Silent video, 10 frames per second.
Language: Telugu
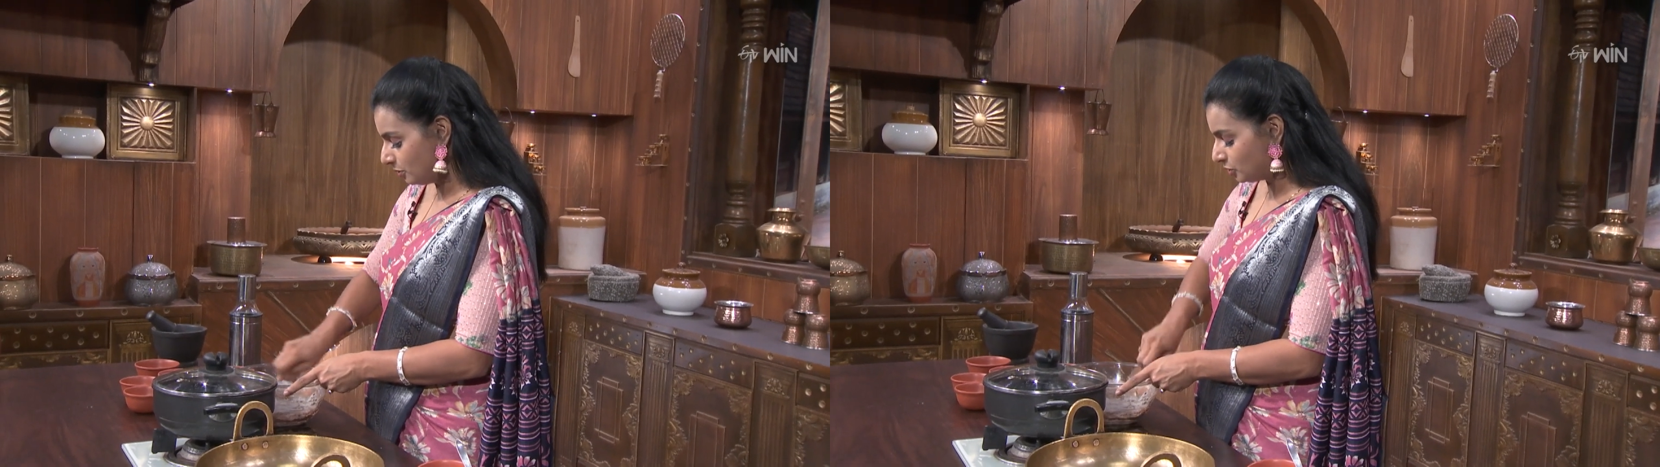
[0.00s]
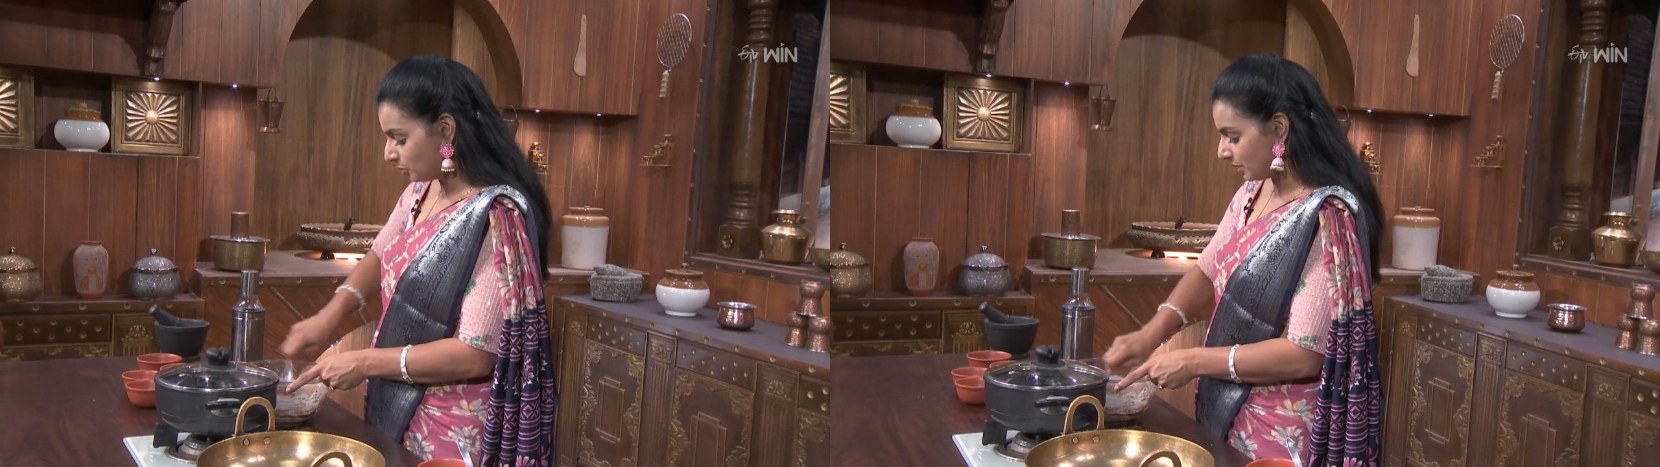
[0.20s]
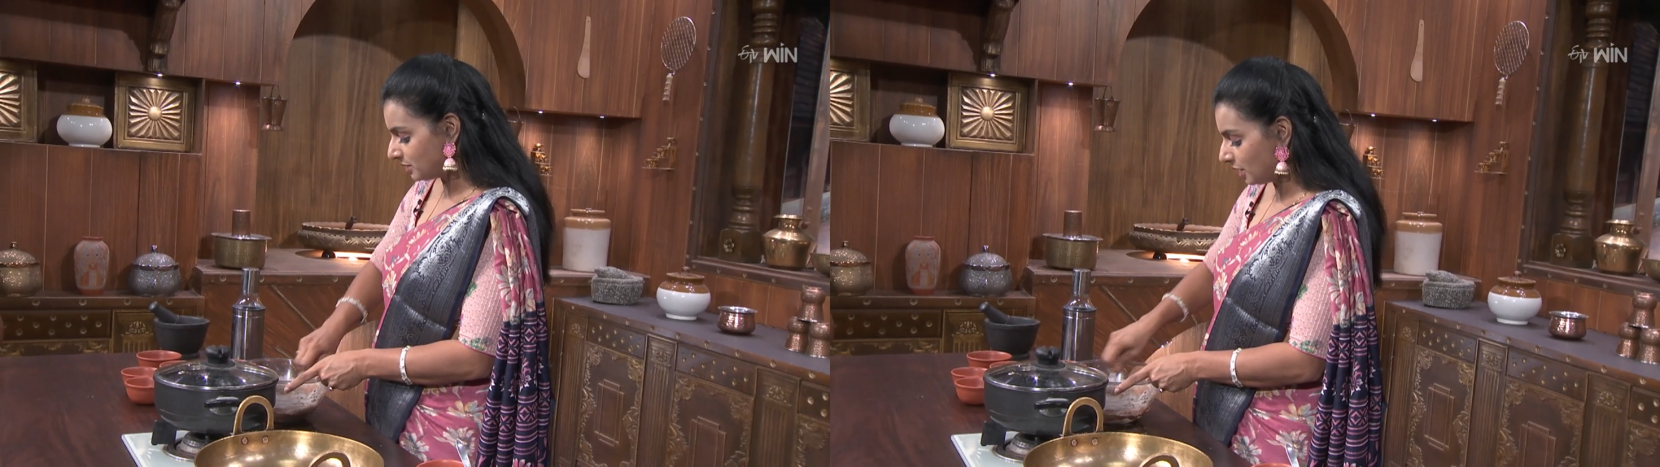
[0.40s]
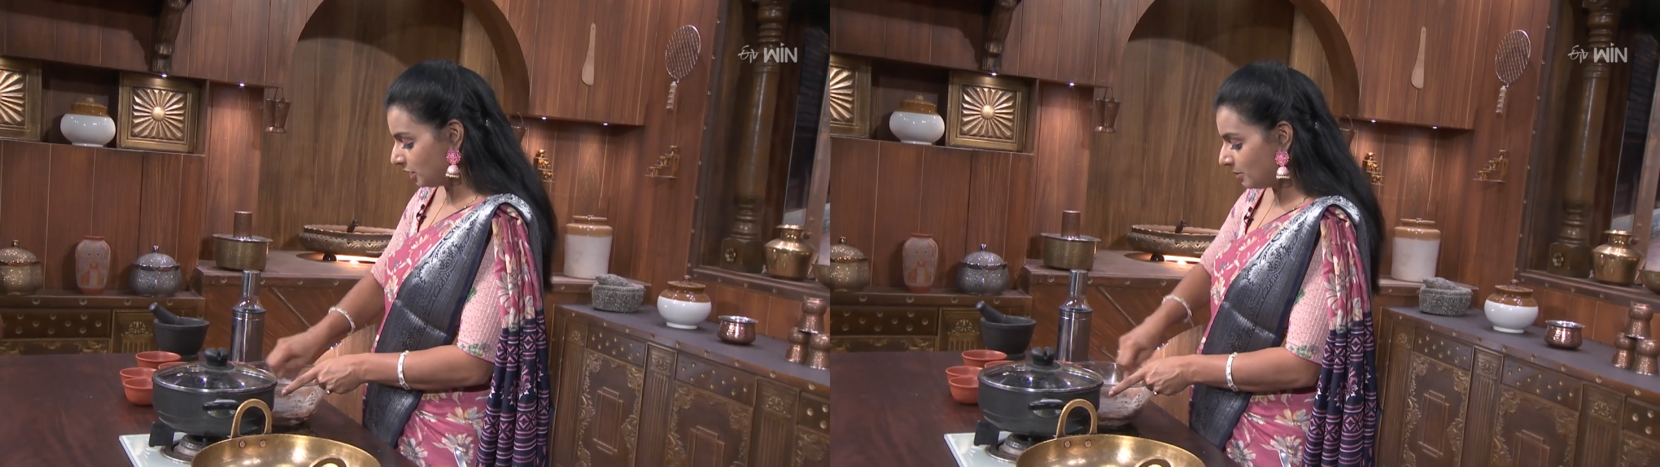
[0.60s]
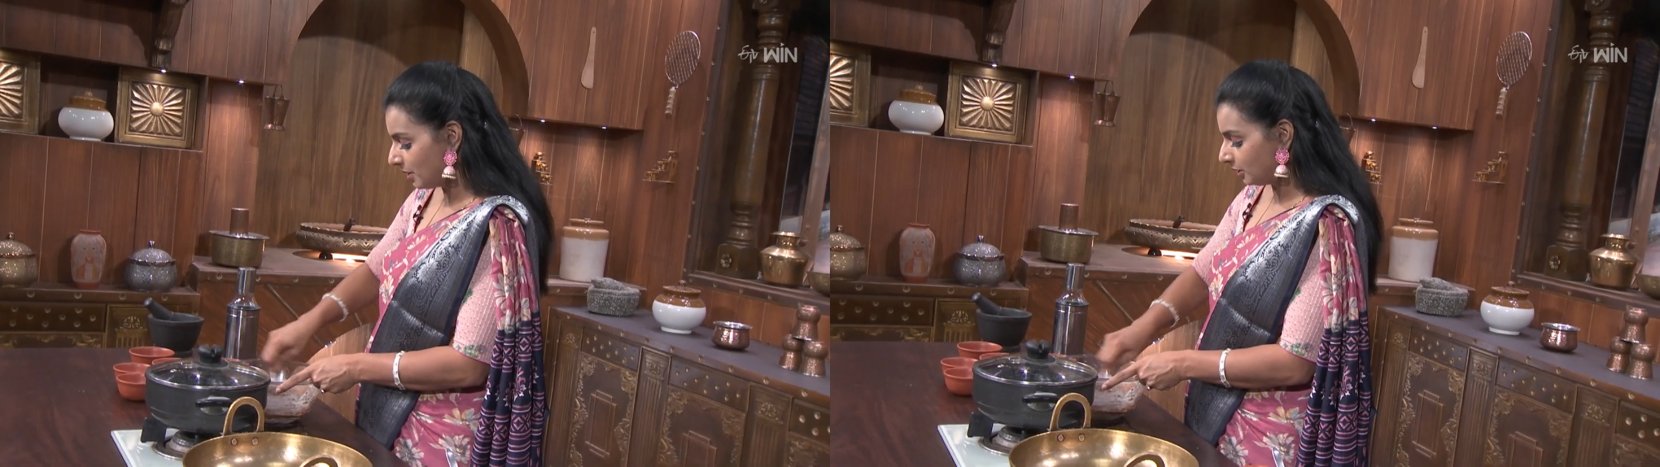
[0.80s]
సో
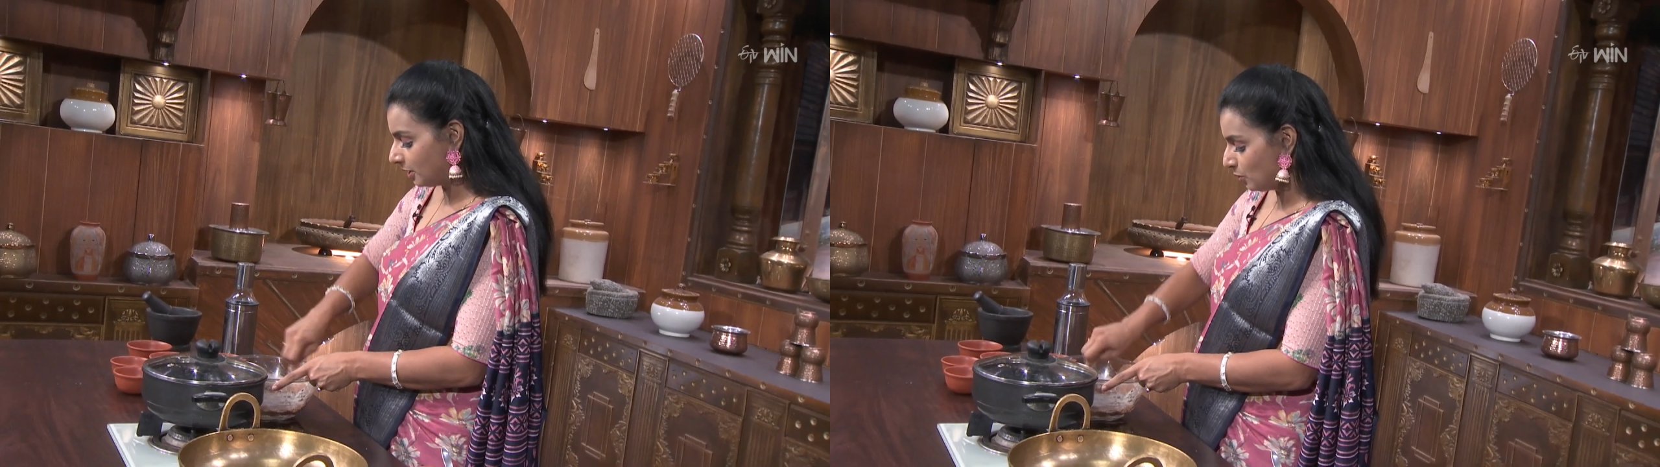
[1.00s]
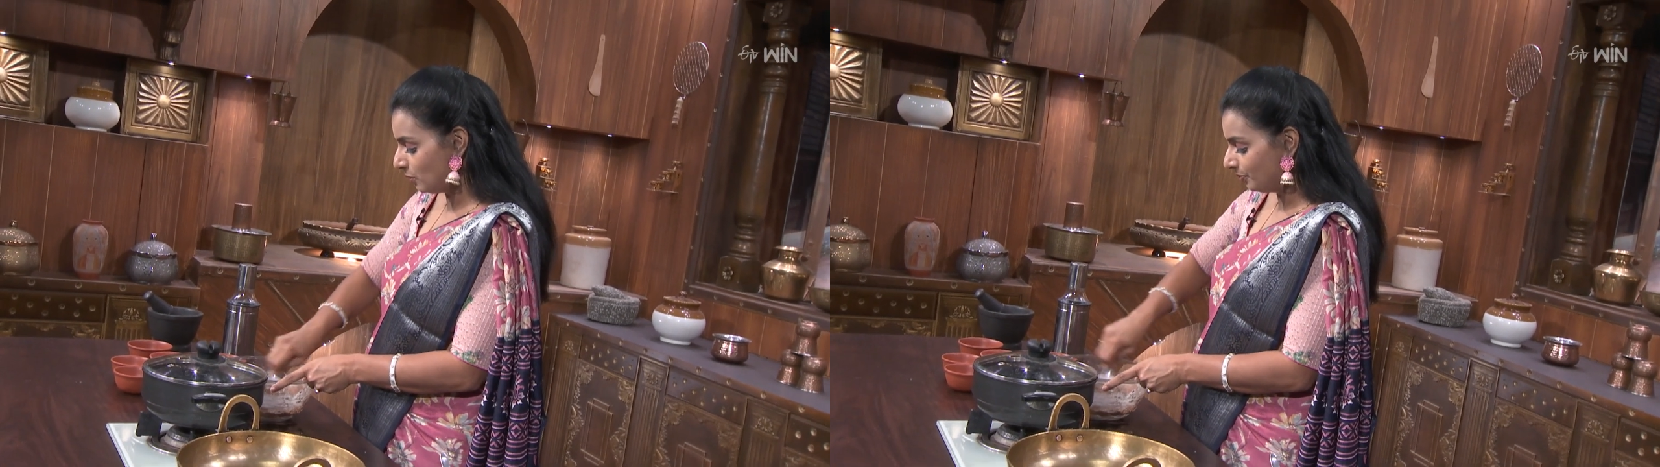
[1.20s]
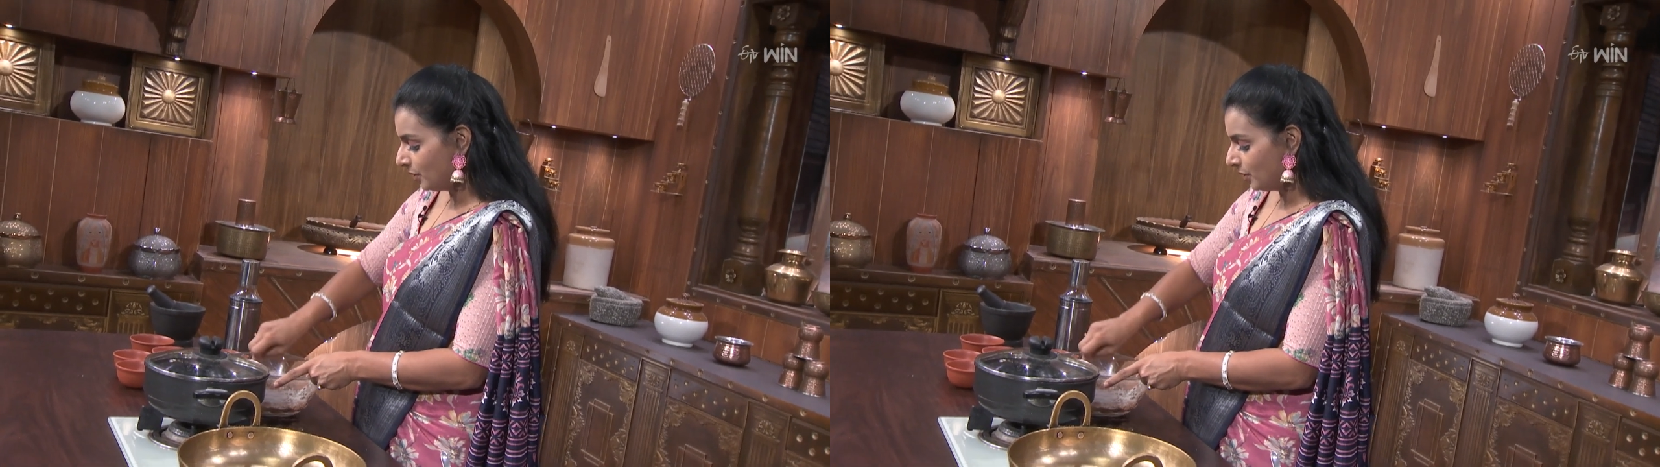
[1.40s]
ప్రస్తుతానికి మాత్రము